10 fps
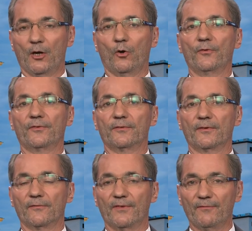Und
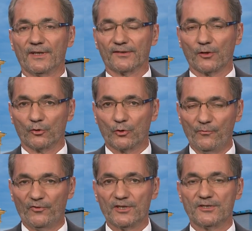wenn wir das auch
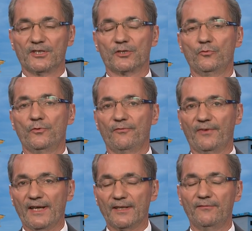künftig nicht tun,
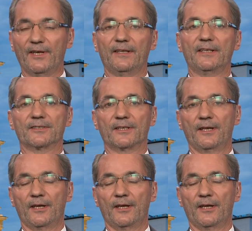werden wir nicht